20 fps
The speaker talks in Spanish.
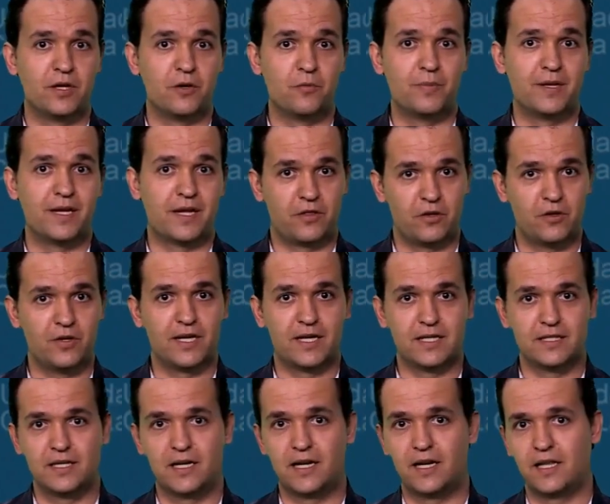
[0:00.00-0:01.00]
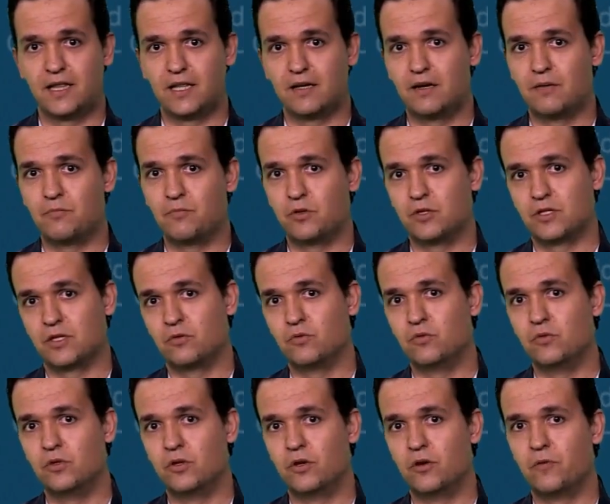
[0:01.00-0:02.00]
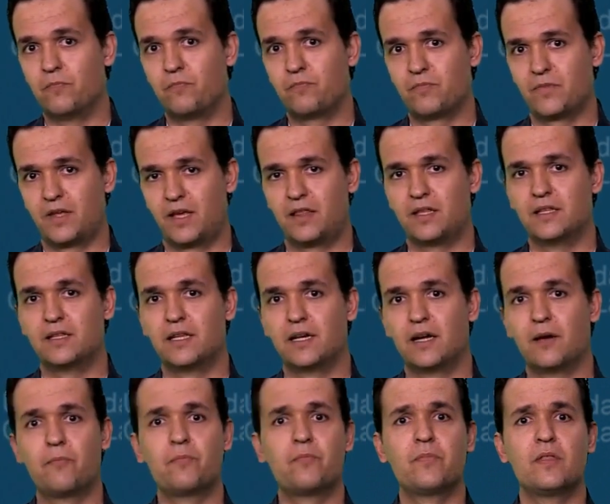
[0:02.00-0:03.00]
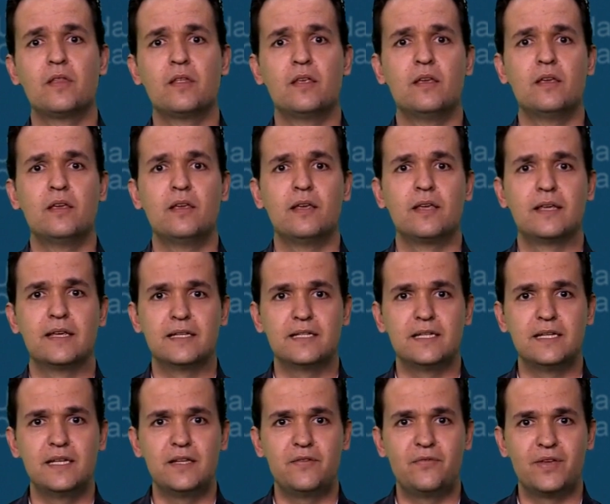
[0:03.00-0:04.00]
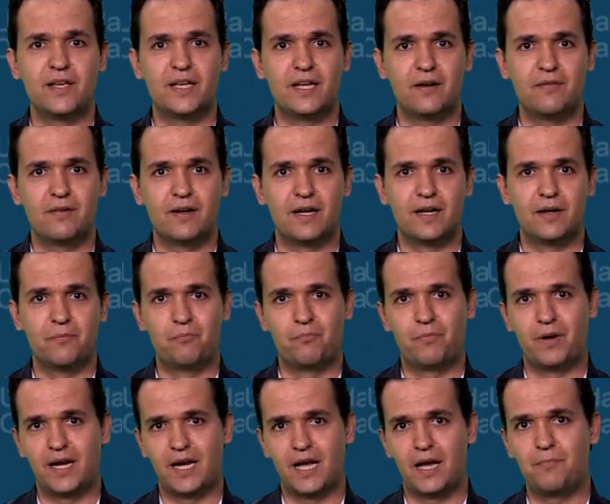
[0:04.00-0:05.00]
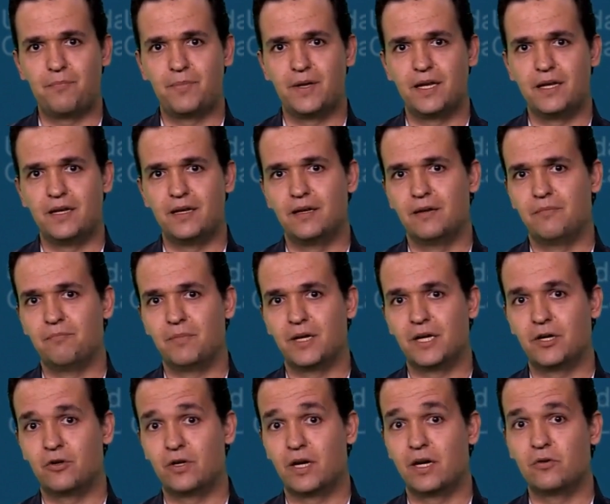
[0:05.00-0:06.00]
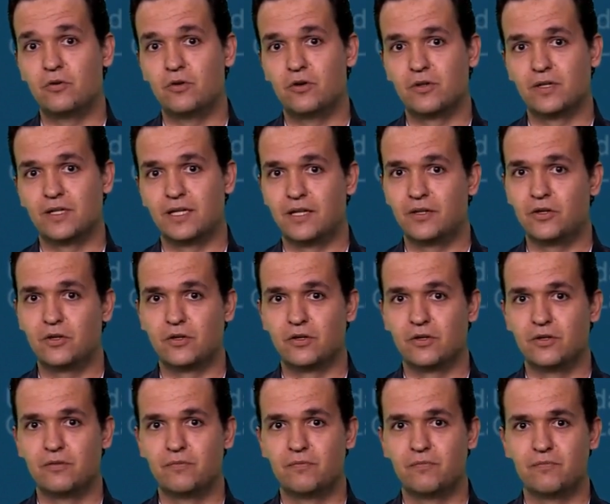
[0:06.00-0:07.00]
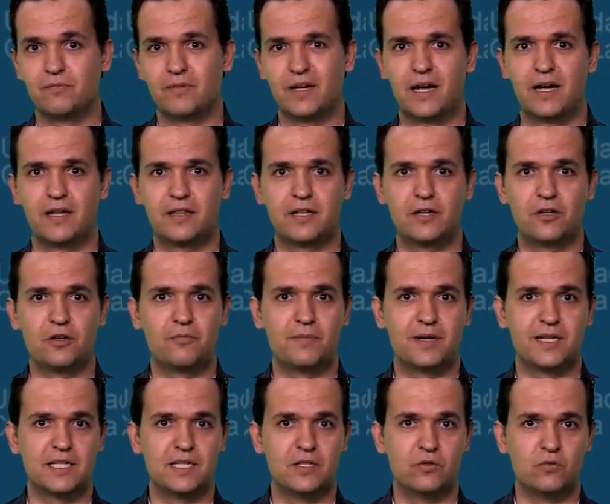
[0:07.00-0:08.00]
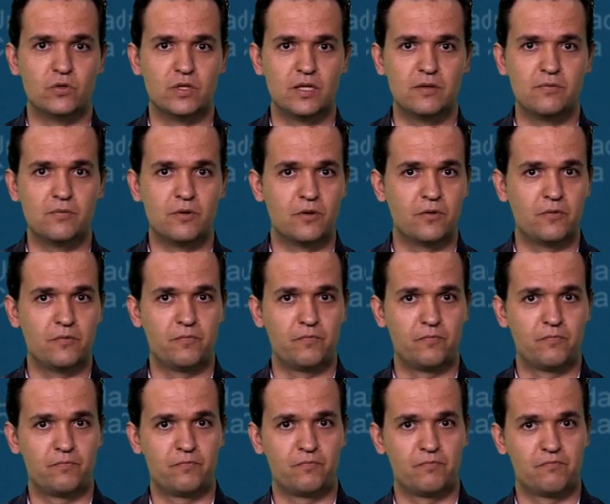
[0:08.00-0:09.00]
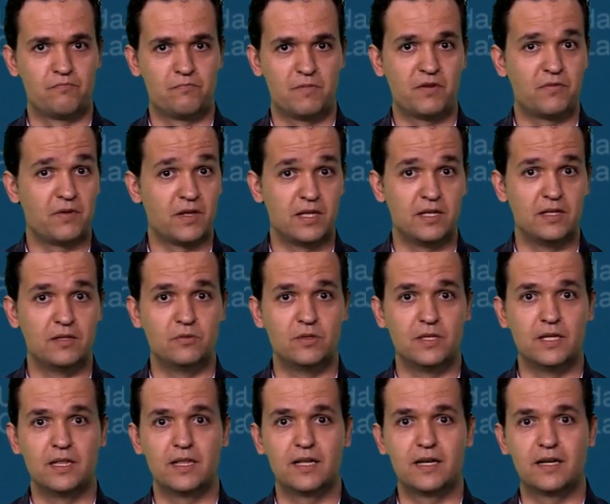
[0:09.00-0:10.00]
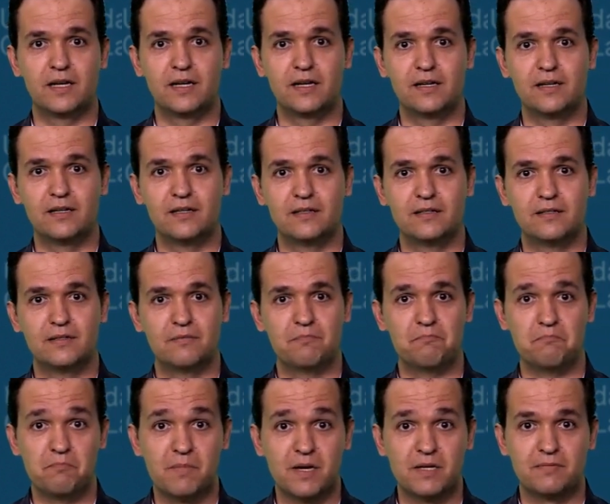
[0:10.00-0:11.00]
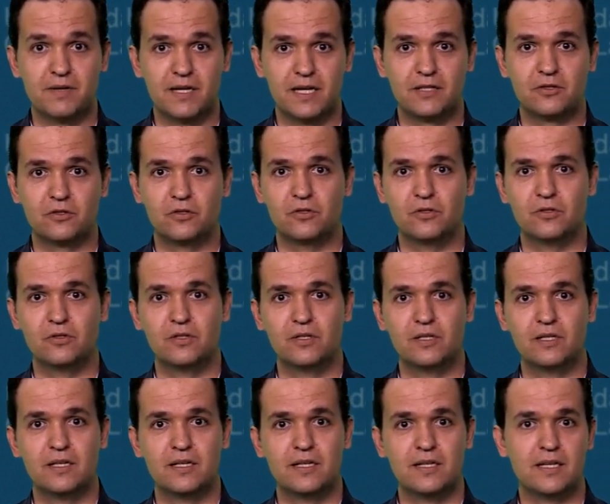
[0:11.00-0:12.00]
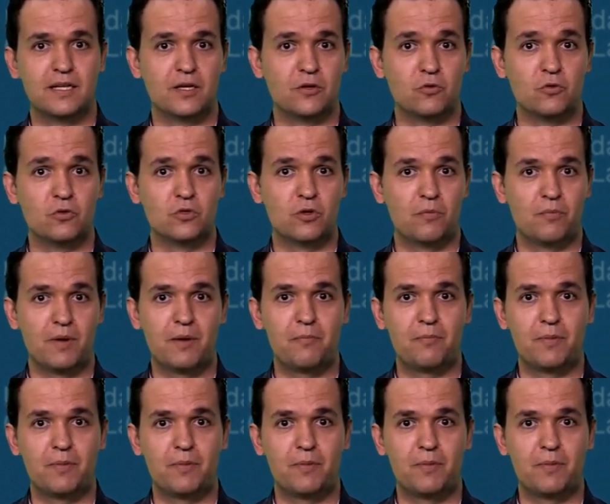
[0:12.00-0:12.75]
de operaciones que se realizaban por segundo, etc. ¿Qué significaba para Apple mejorar un ordenador? Hacerlo más intuitivo, más fácil de utilizar, más barato, incluso más